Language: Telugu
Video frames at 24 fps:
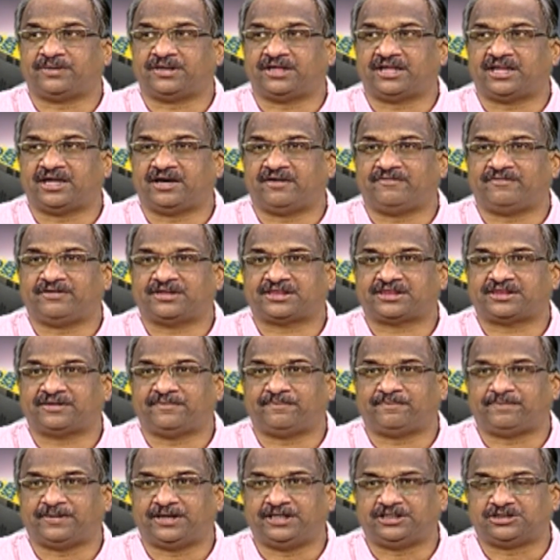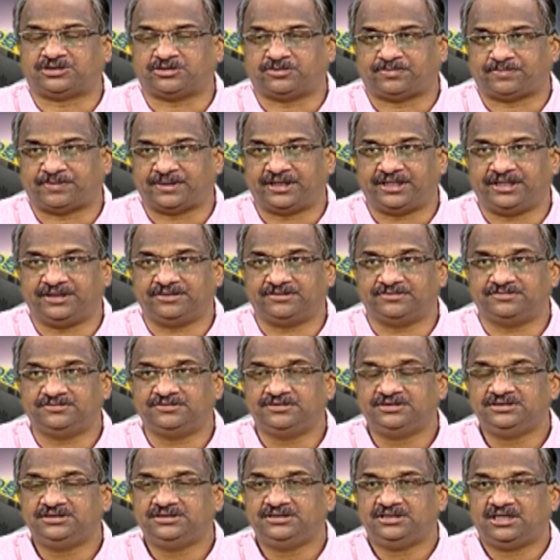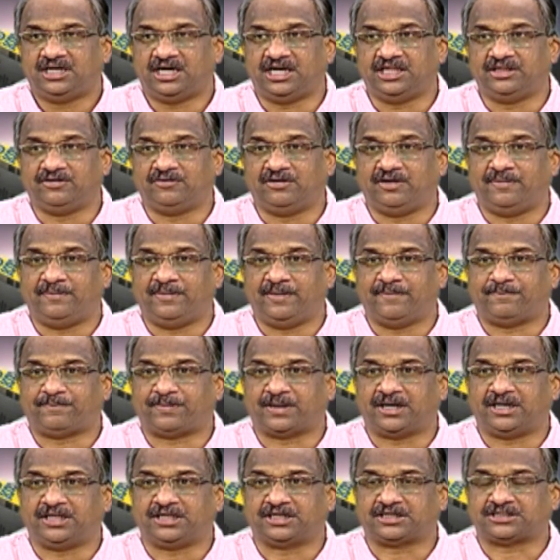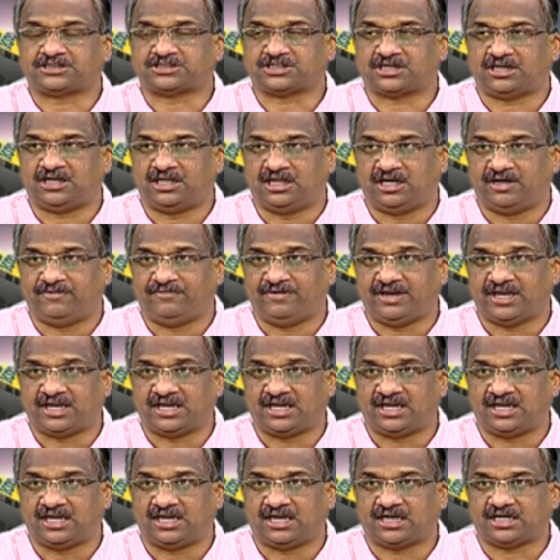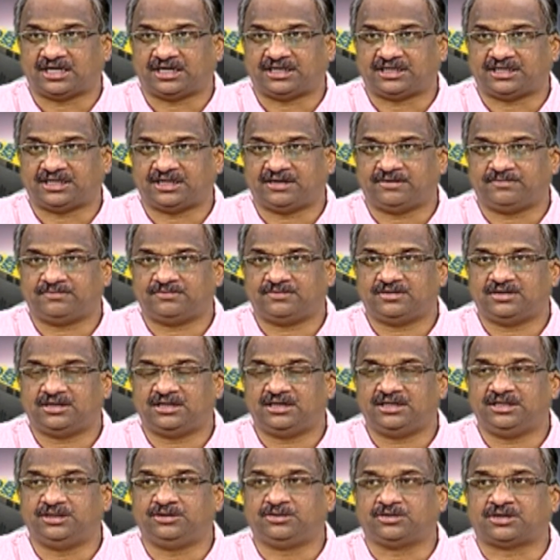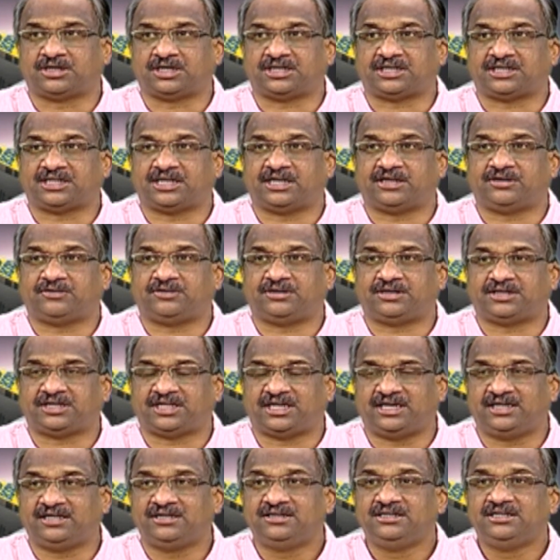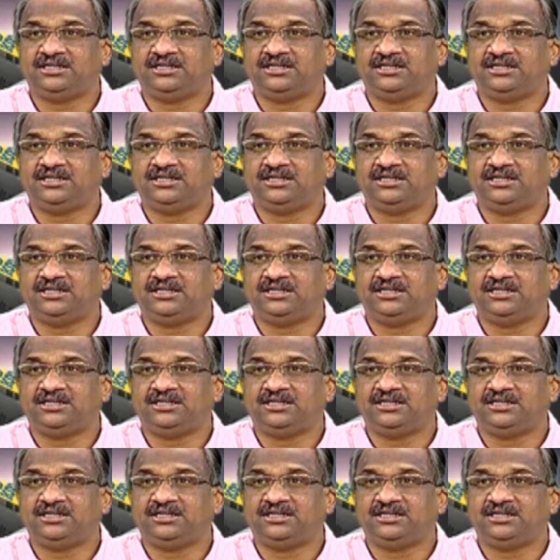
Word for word: పునరావాసంపై చూపలేదు అందువల్ల మేము ప్రాజెక్ట్ చాలా వేగంగా కట్టాం ఎందుకు కట్టారు అంటే